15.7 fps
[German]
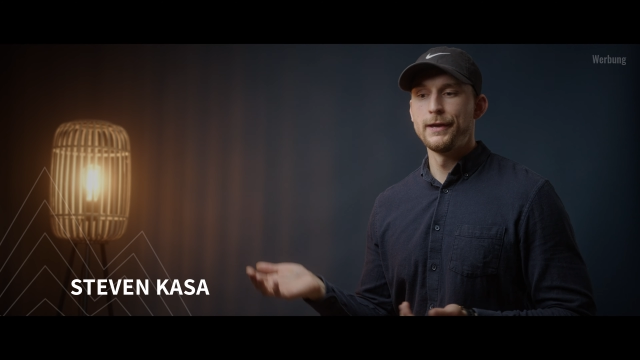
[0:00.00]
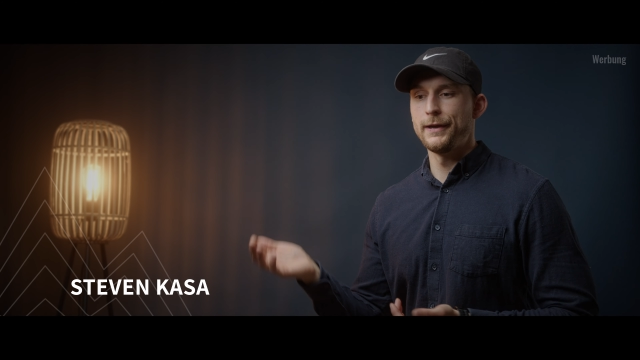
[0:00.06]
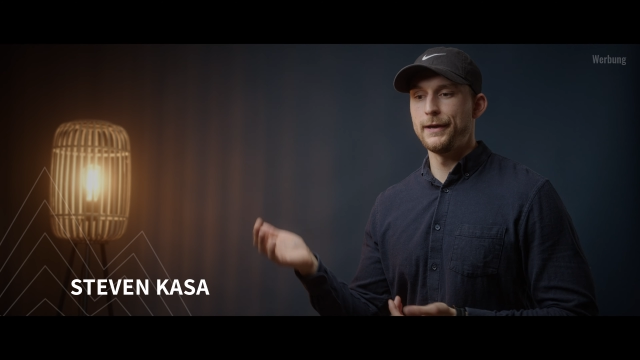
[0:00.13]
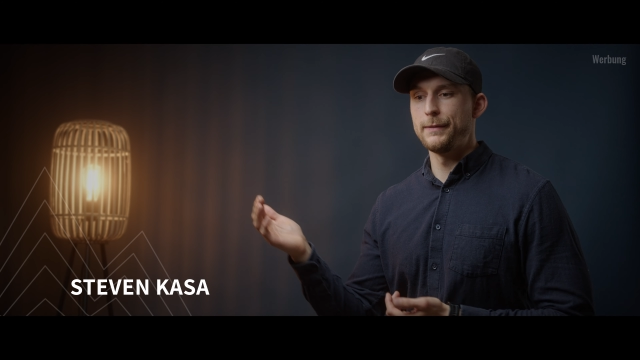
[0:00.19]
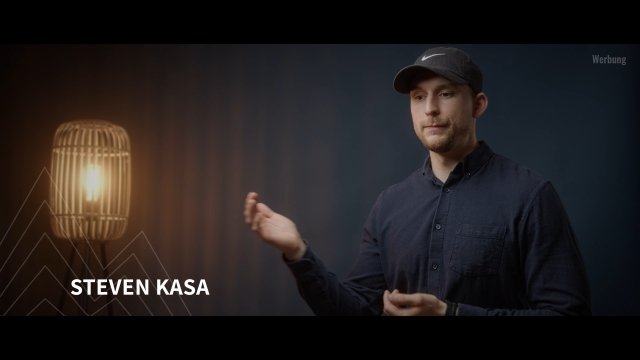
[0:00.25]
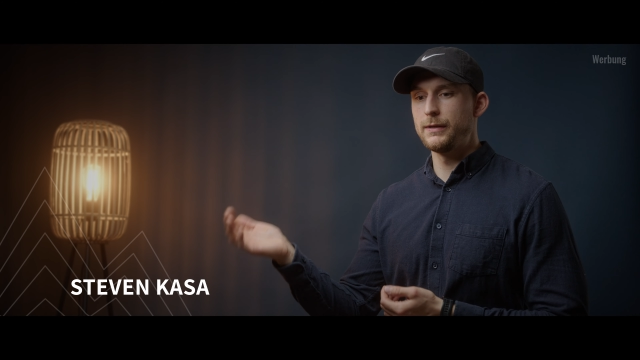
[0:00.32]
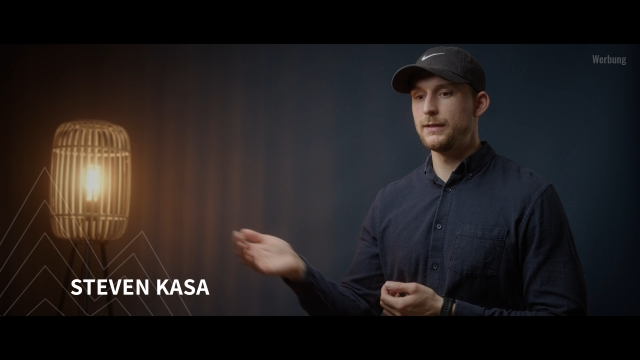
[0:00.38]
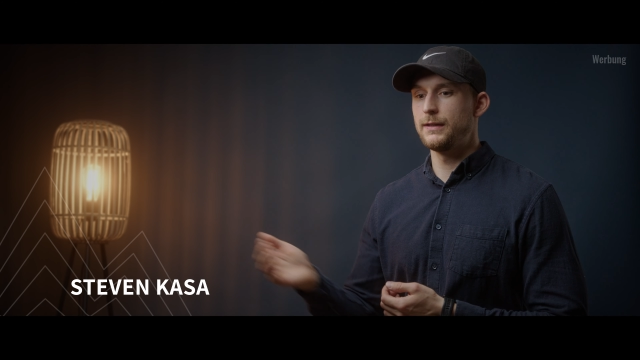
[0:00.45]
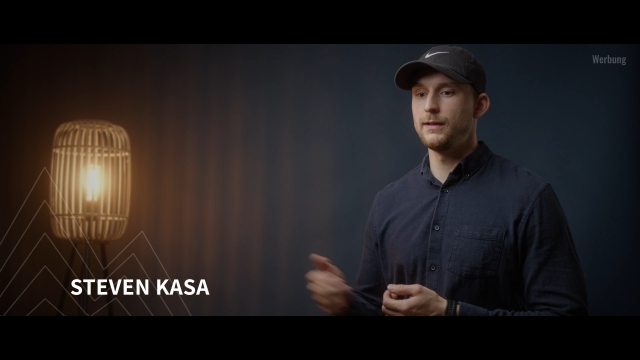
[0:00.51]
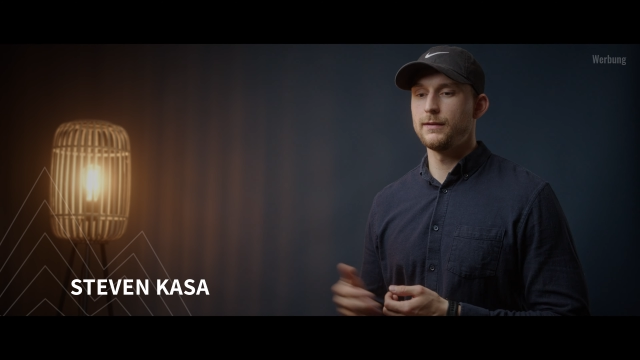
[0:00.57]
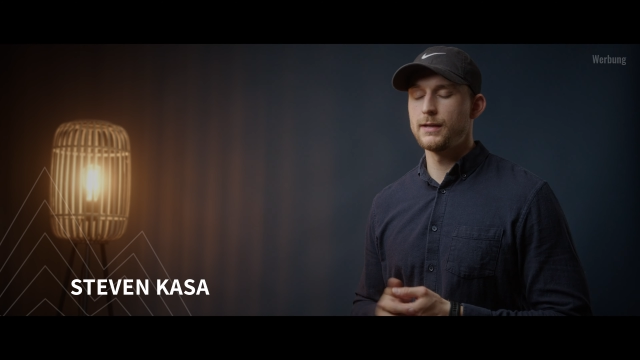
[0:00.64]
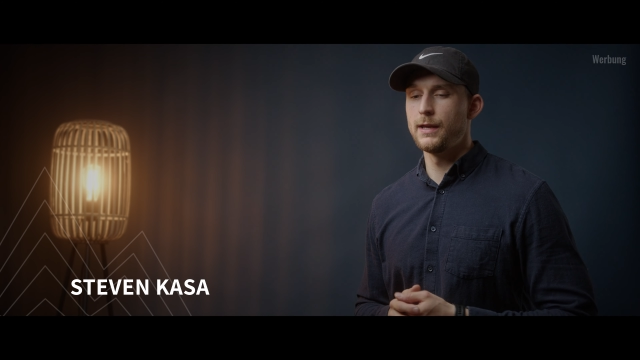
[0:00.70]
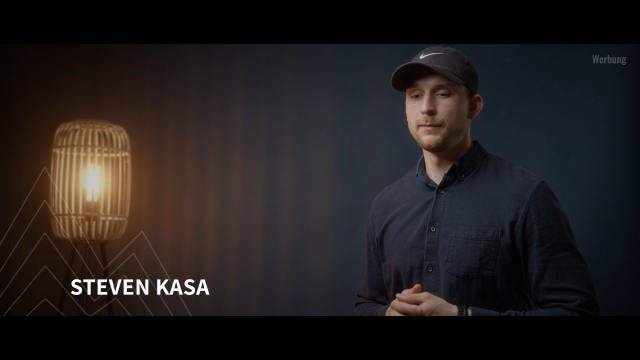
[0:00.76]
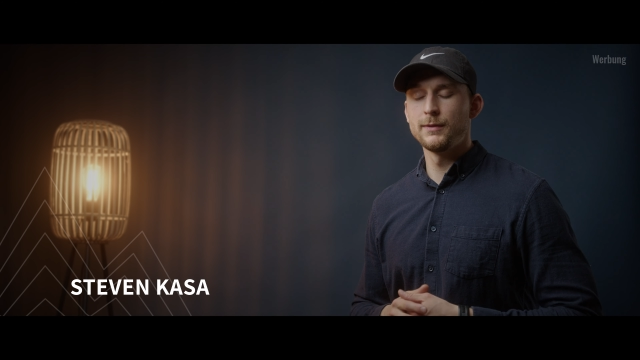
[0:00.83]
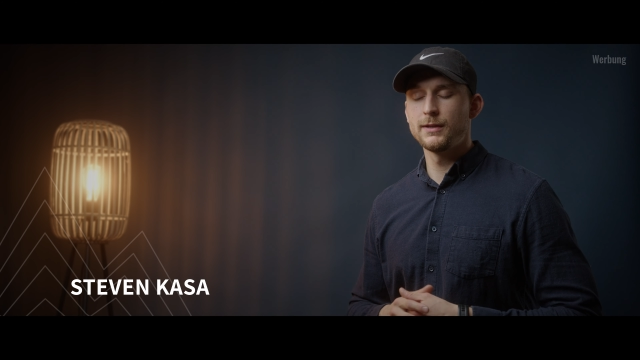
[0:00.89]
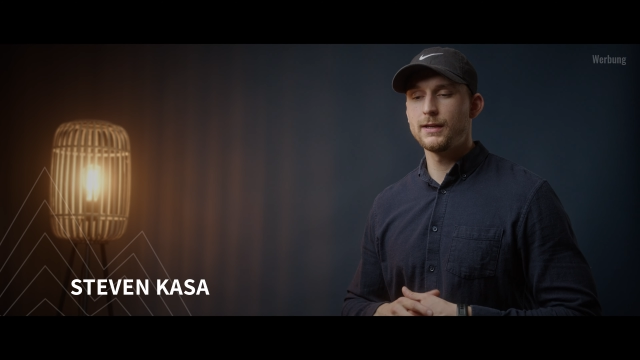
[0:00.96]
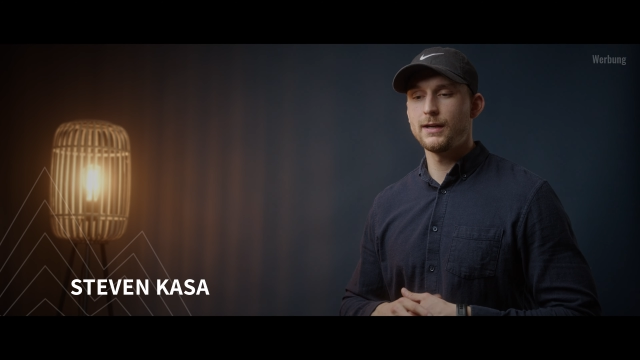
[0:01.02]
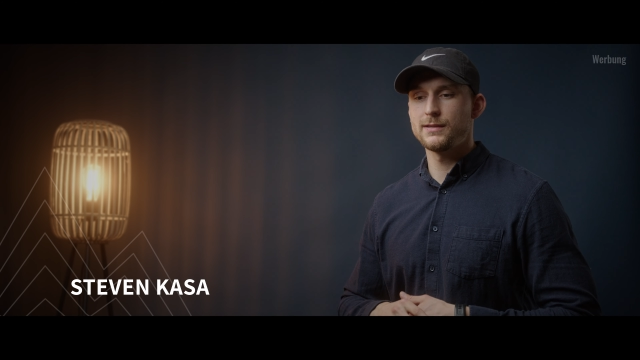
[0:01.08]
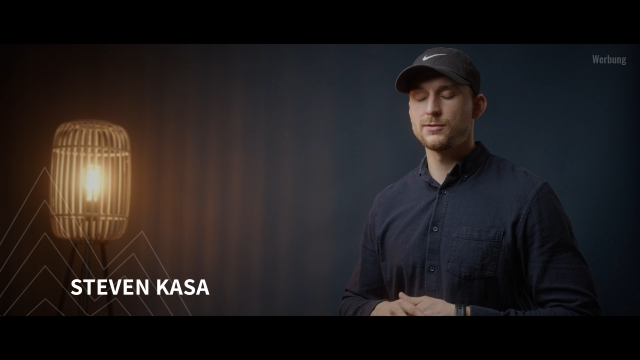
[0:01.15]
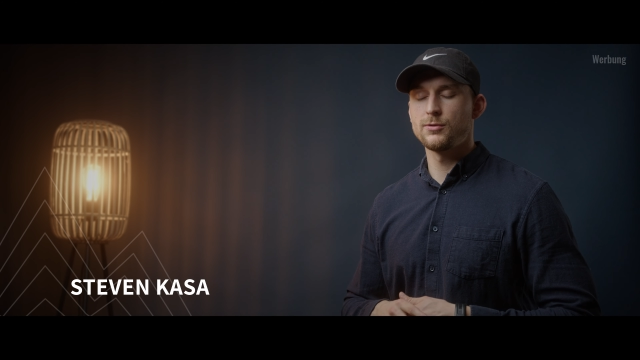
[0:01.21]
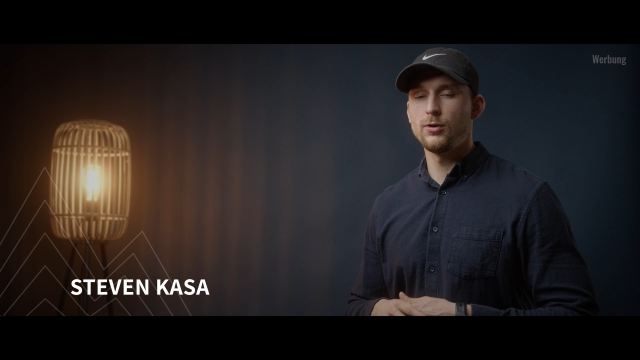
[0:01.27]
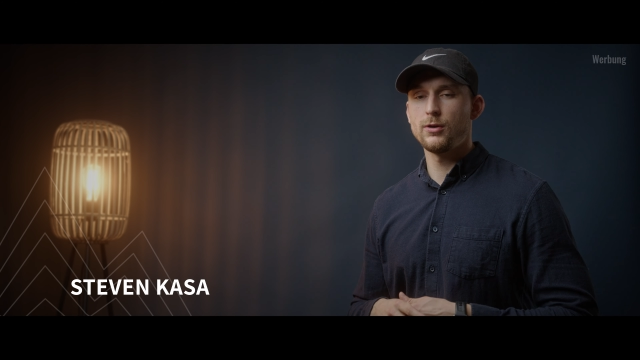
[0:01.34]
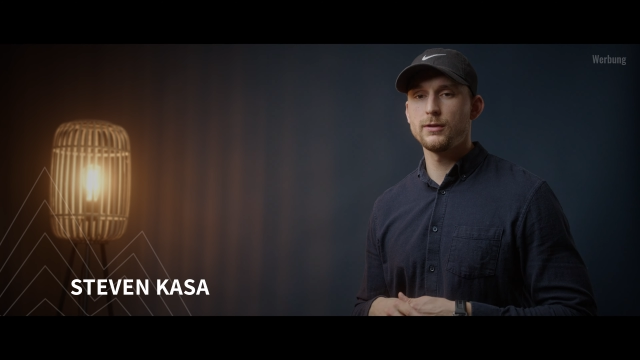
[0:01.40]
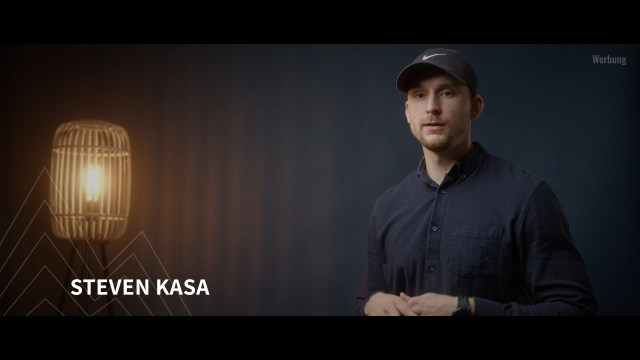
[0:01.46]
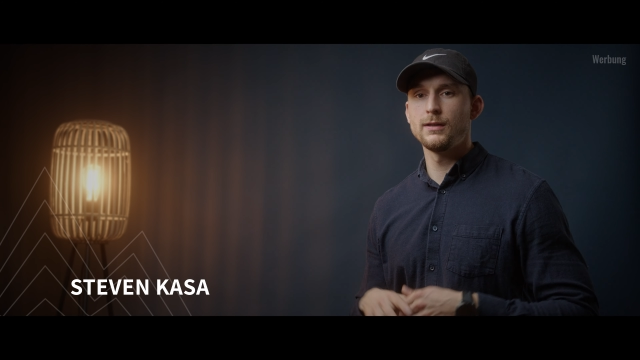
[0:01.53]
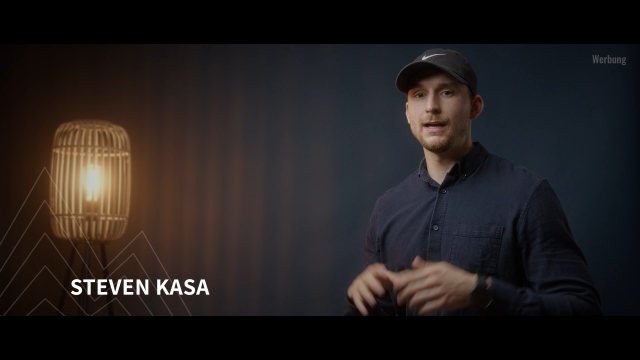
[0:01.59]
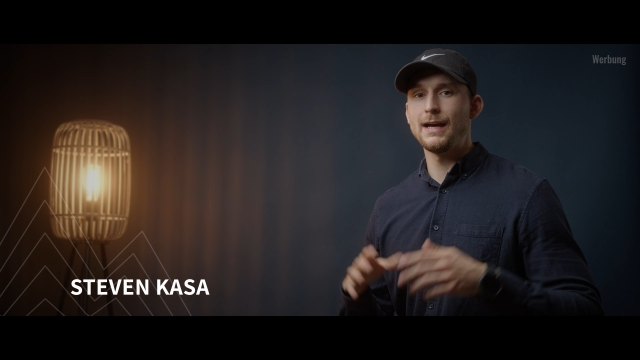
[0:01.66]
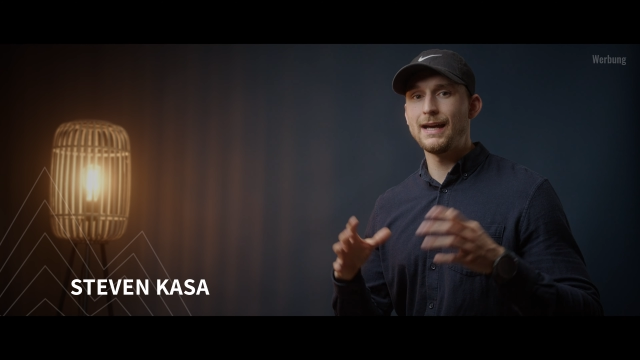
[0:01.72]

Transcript: äh, mit, äh, mit Gas kochen.